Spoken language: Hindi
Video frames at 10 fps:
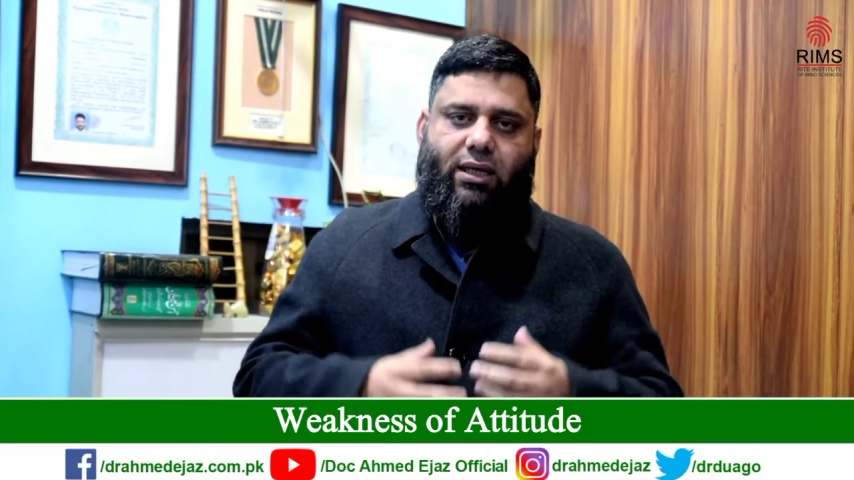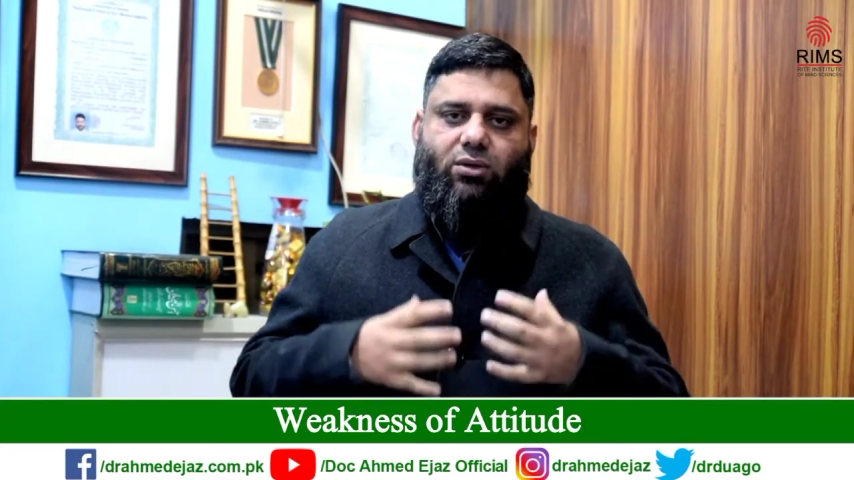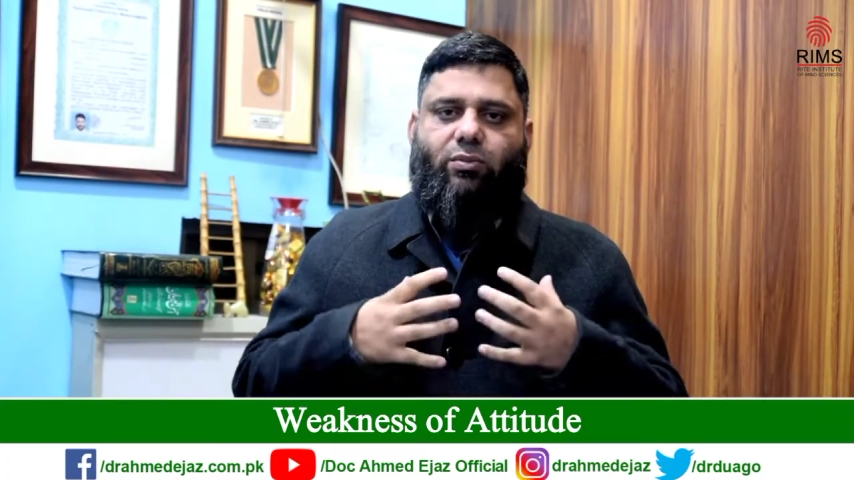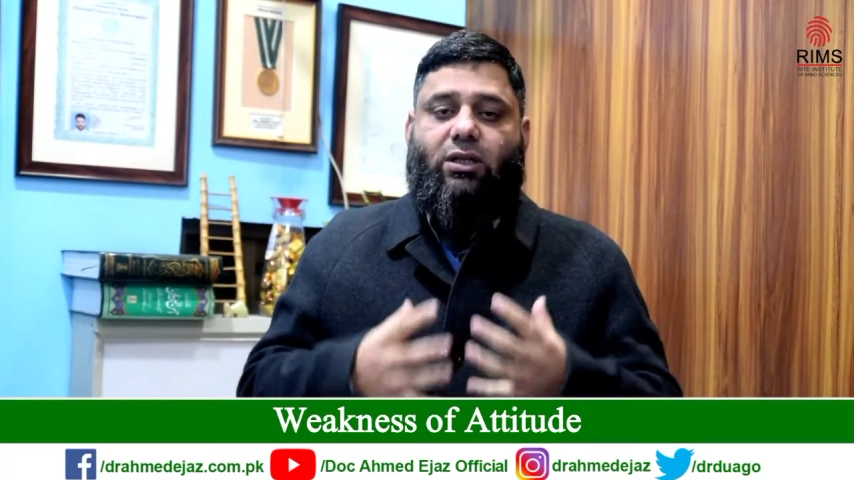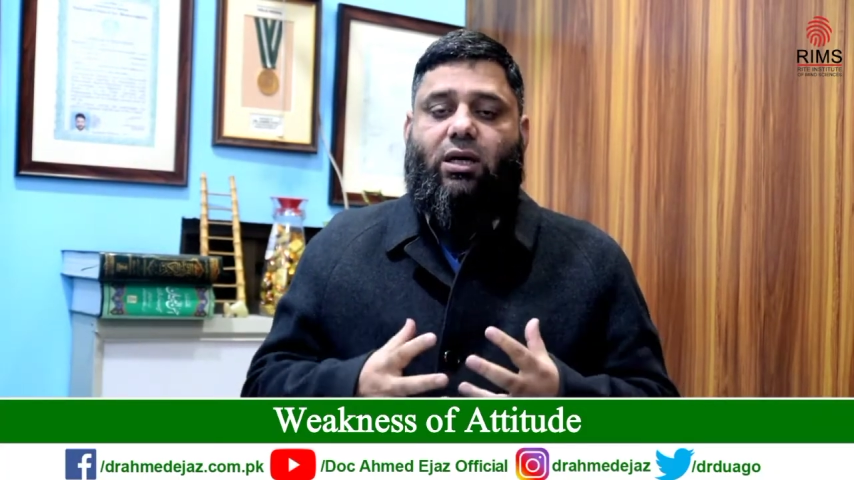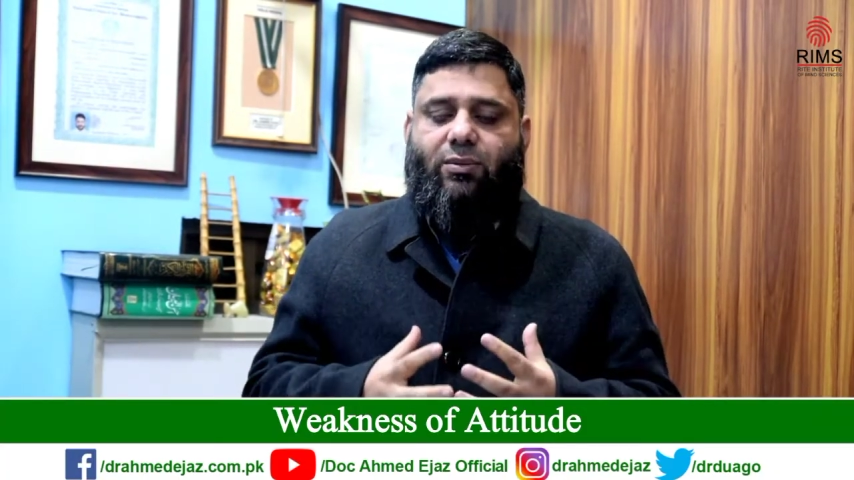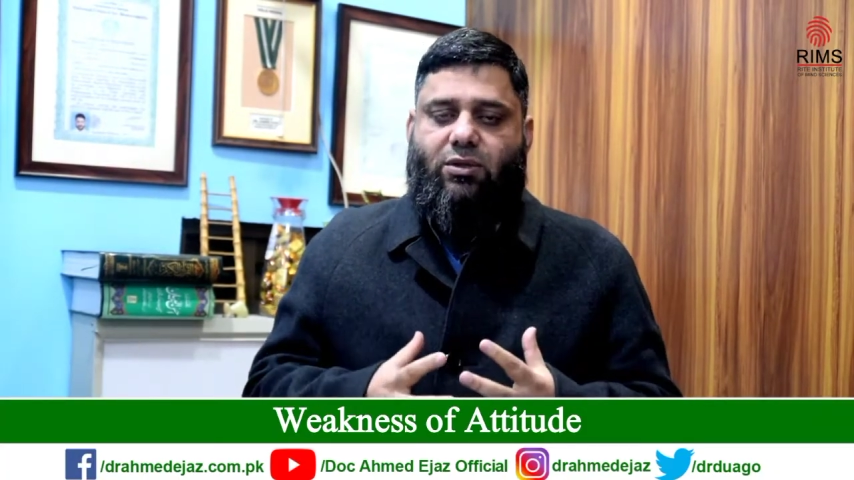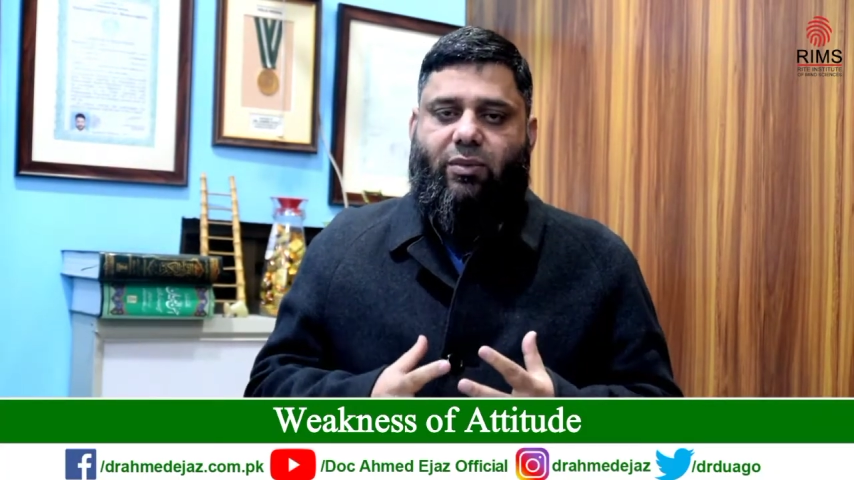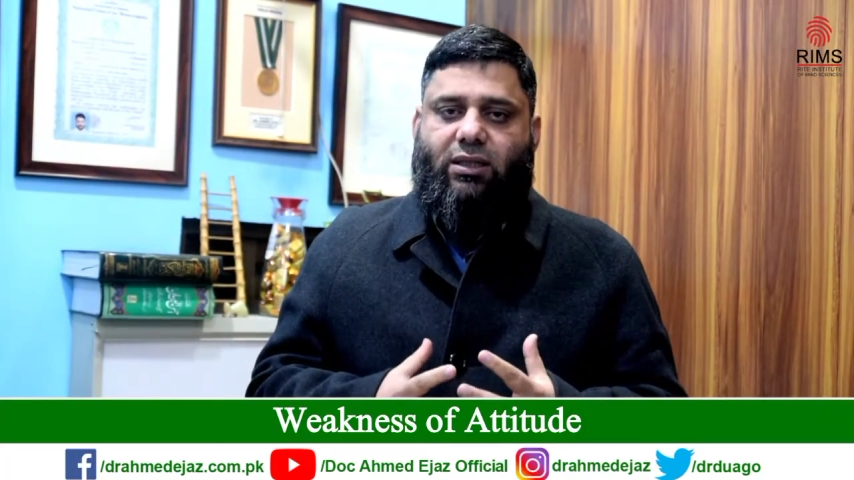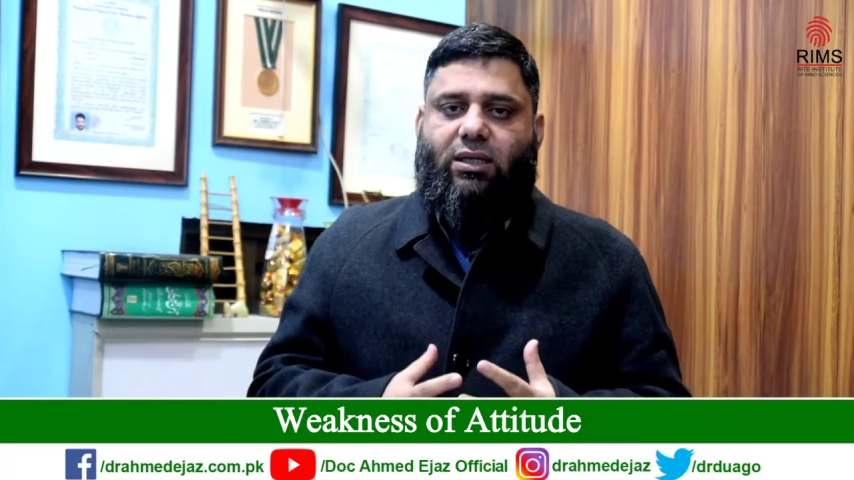है जो बंदा आपसे
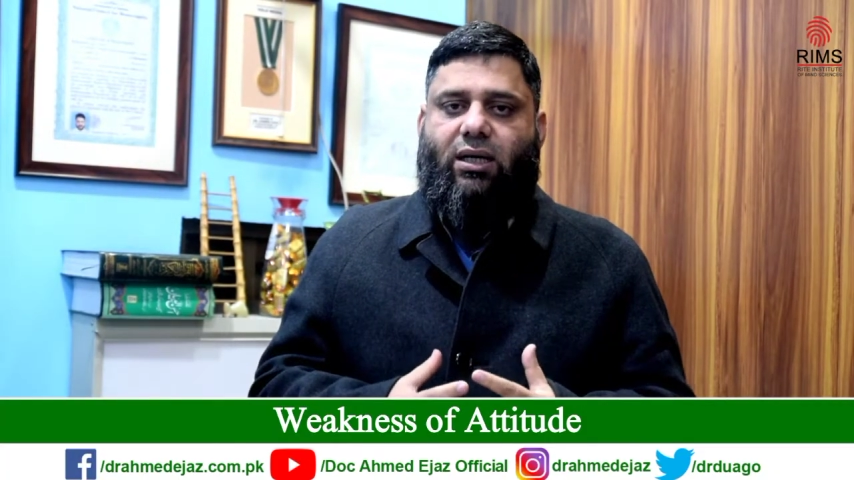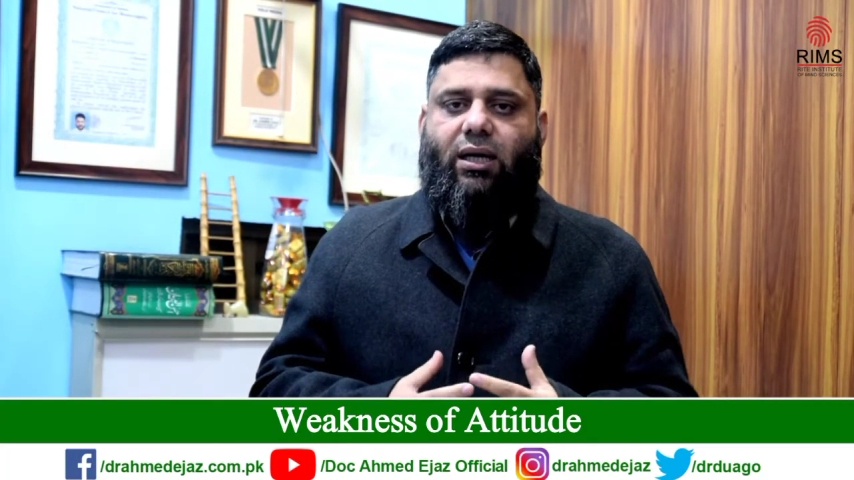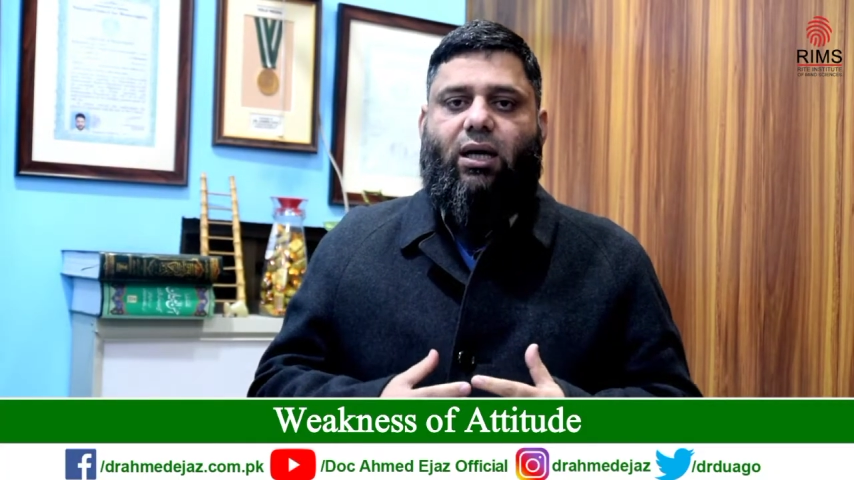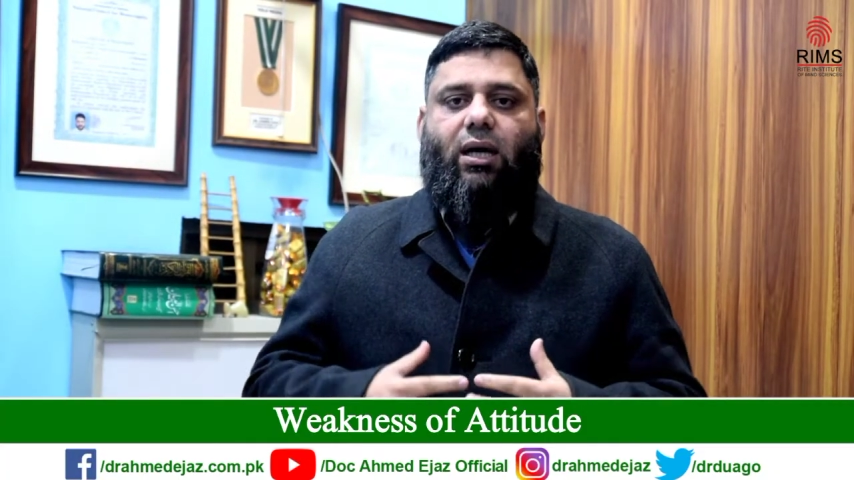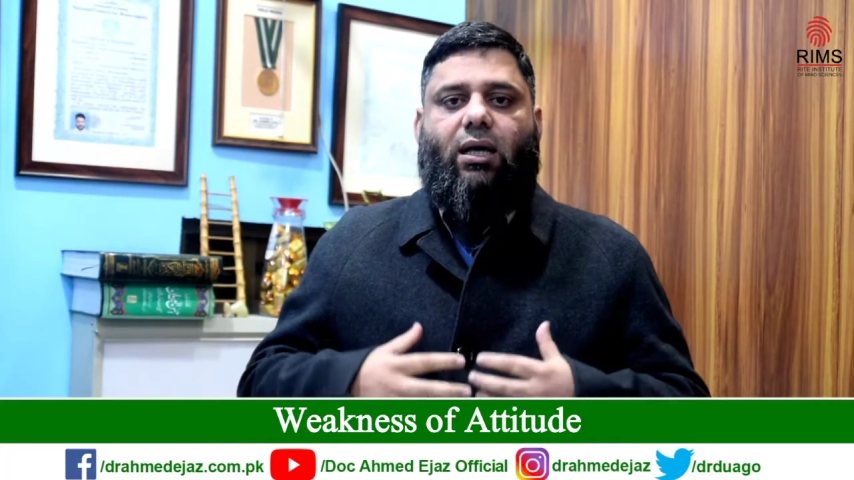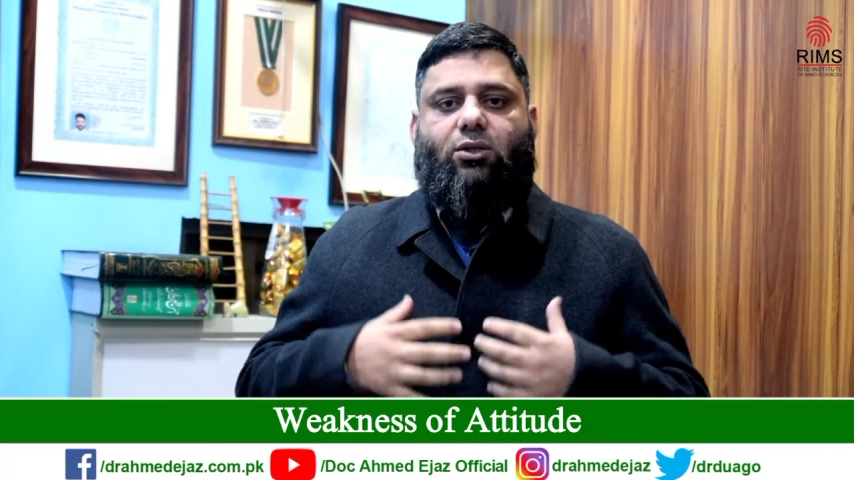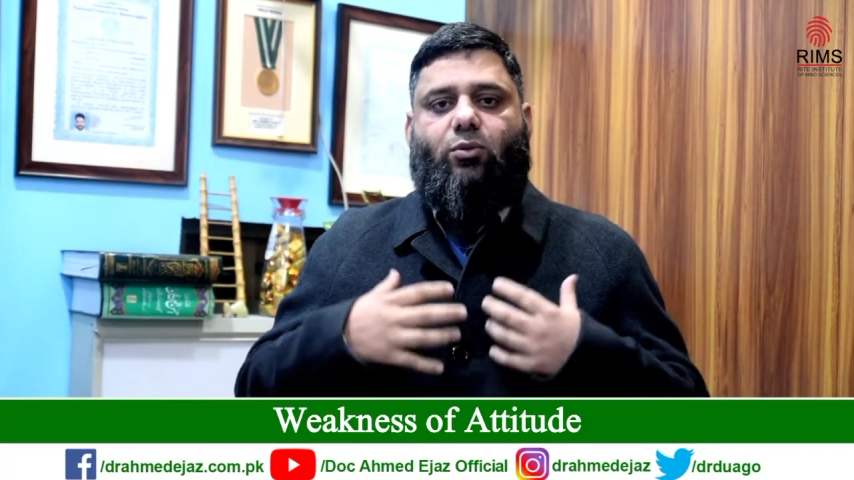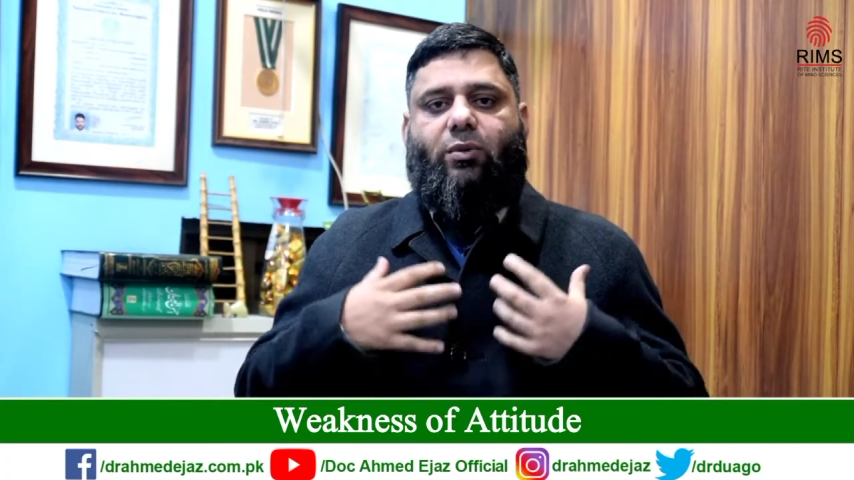बात कर रहा है जो